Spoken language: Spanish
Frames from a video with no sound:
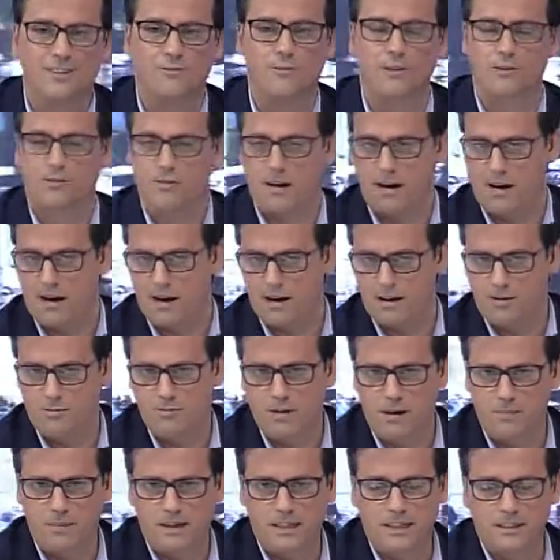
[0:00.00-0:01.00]
Bueno, una,
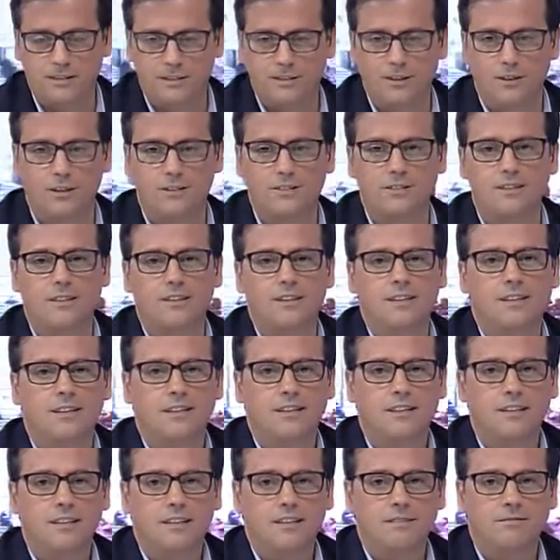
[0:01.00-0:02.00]
aplicación
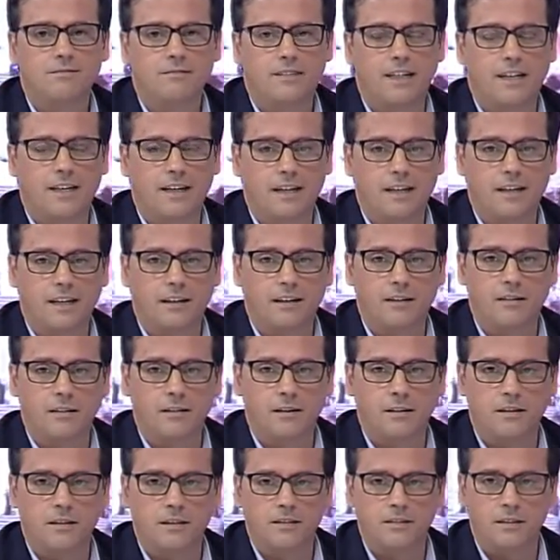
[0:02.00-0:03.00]

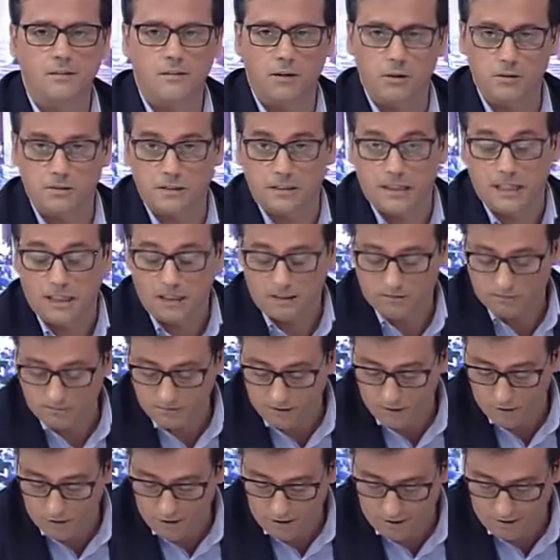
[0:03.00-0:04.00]
de, de, velocidad,
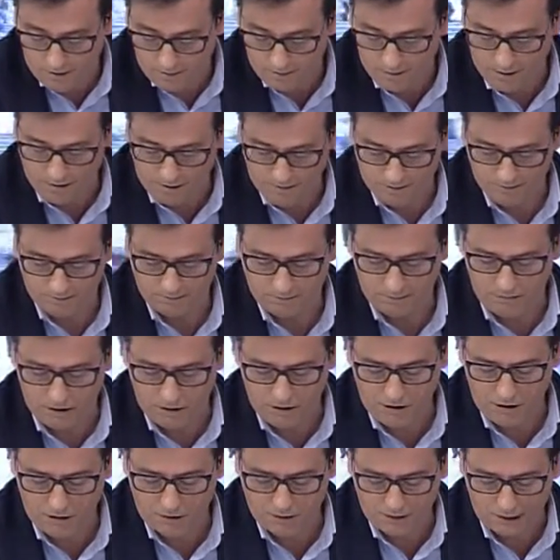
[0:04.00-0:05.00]
digo yo. Bueno,
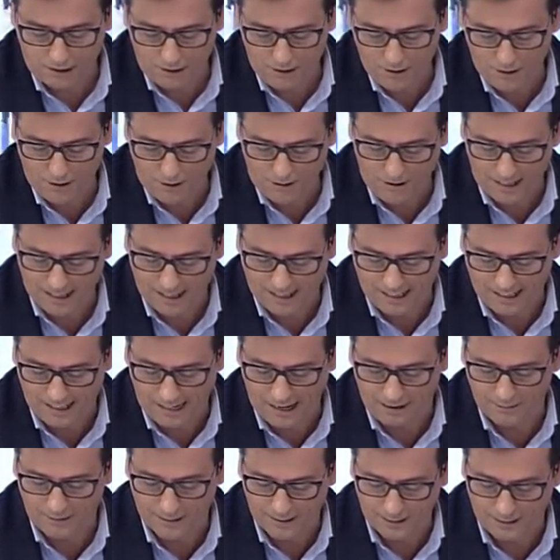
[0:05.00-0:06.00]
mejor que contarlo yo lo va a hacer
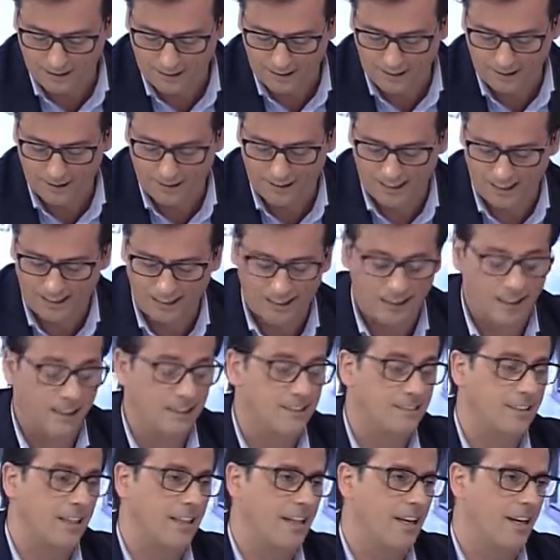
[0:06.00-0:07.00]
Alberto Arquero, que es el
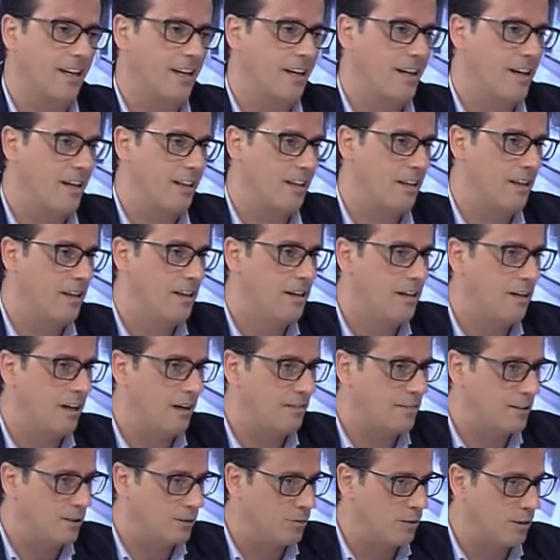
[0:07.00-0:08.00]
gerente de AGE Cádiz.
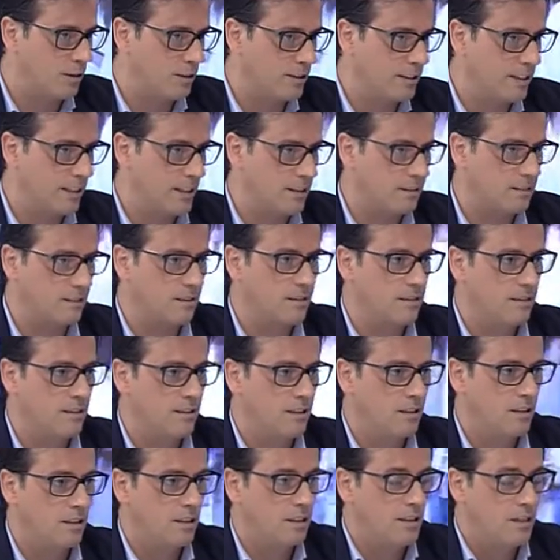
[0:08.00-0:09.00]
Alberto, buenos días.
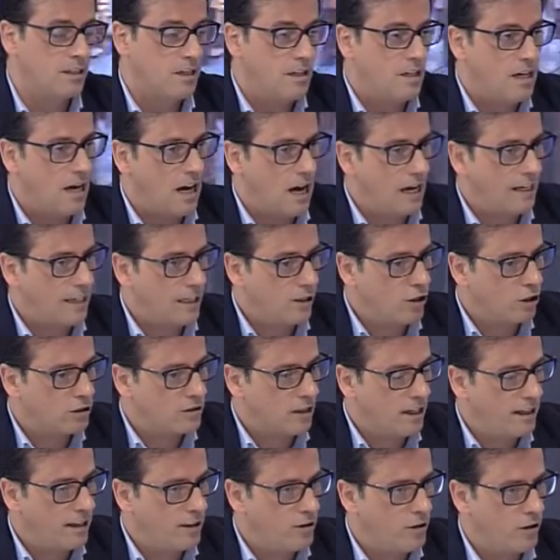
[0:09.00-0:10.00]
Buenos días. ¿A quién nos
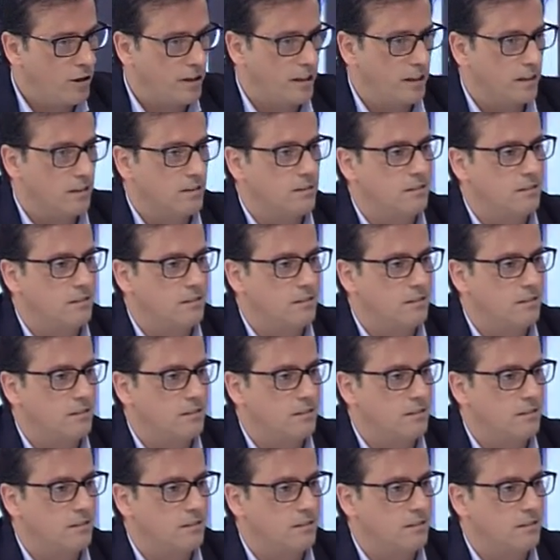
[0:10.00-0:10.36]
traes hoy?